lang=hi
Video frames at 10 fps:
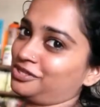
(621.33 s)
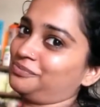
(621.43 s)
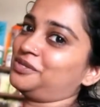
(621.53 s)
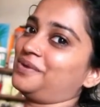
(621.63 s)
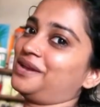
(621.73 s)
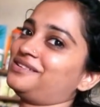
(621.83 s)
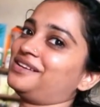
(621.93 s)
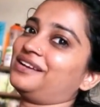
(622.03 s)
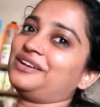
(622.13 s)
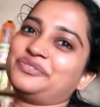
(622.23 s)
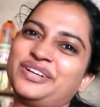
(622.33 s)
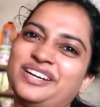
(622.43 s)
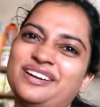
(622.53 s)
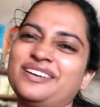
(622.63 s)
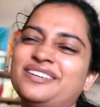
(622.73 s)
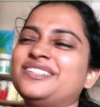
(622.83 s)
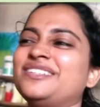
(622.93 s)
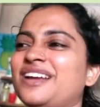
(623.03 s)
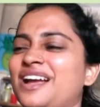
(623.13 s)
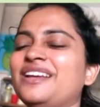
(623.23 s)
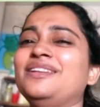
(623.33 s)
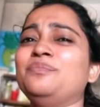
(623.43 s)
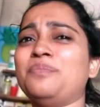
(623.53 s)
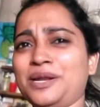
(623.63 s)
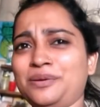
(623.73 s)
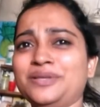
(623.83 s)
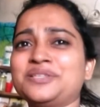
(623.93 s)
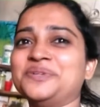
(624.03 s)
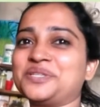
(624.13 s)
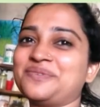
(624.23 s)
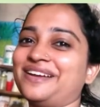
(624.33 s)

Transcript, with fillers: समझ में आ जाएगा वरना शायद बाद में समझ में